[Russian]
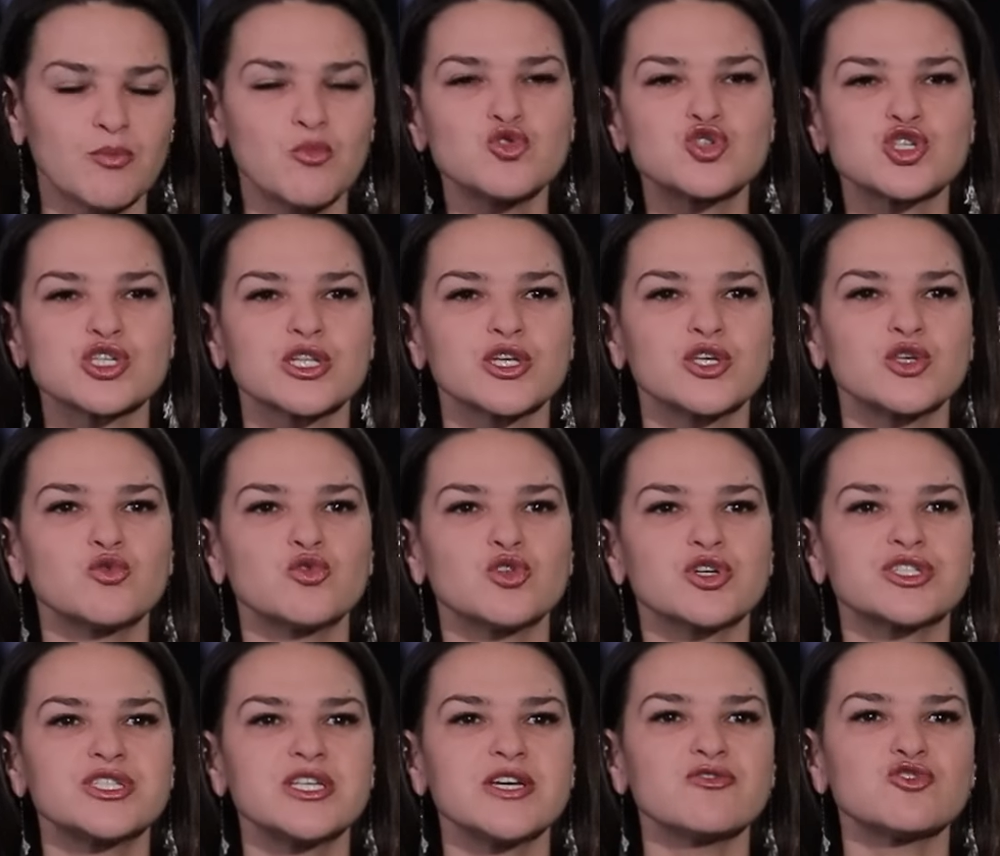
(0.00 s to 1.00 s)
мучила
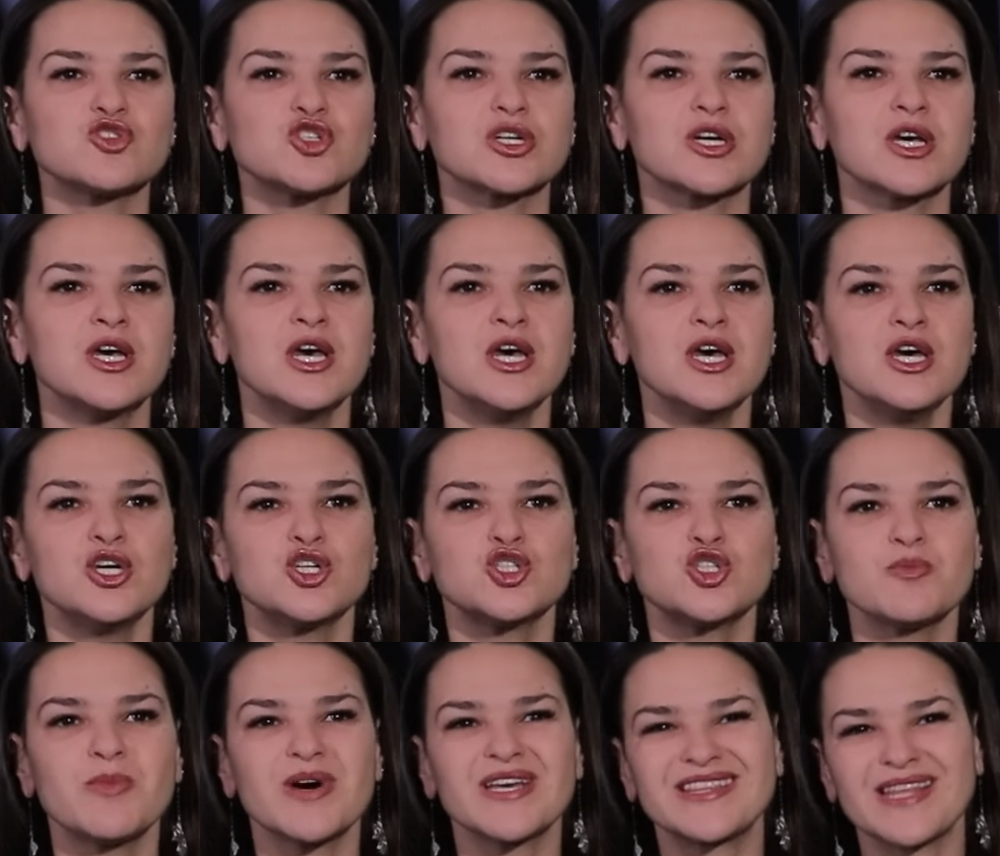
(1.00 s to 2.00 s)
юных девушек,
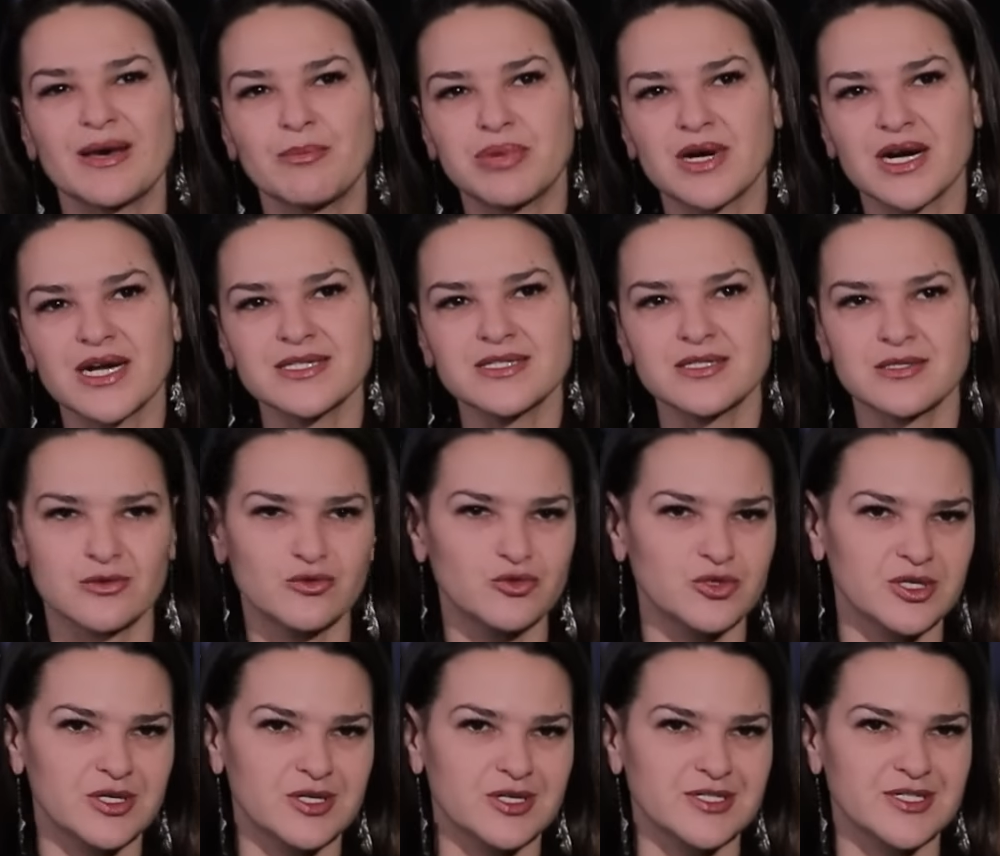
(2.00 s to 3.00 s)
чтобы отобрать у
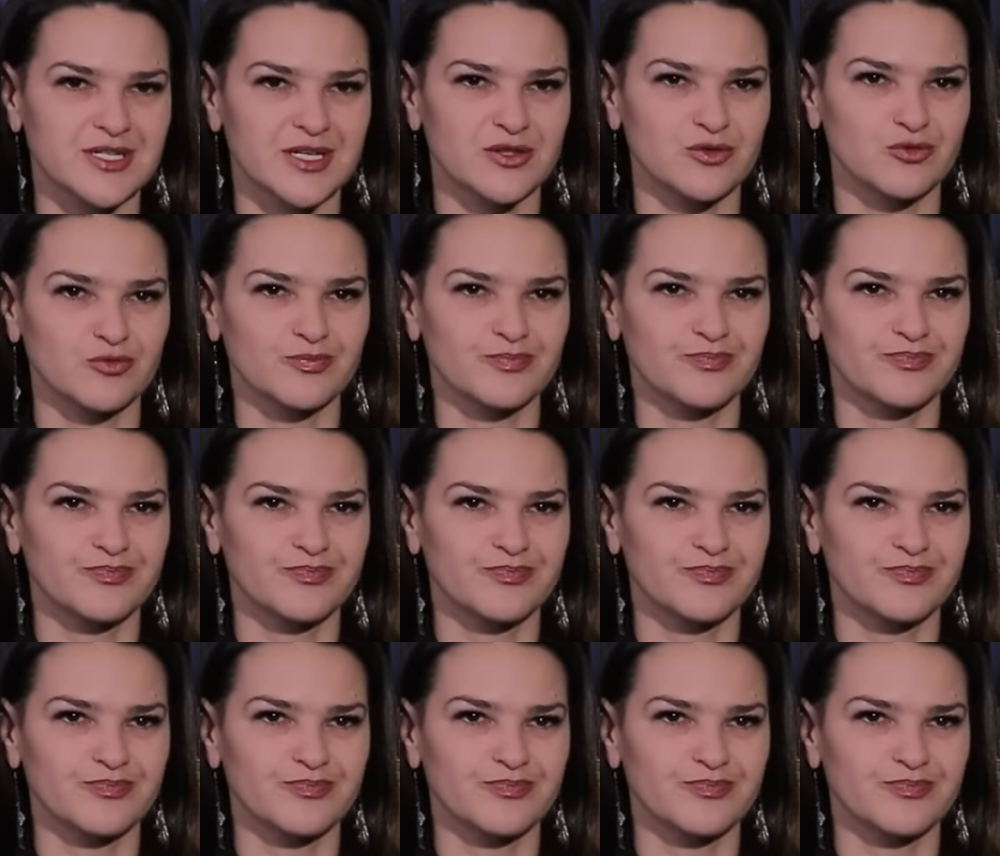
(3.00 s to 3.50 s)
них красоту.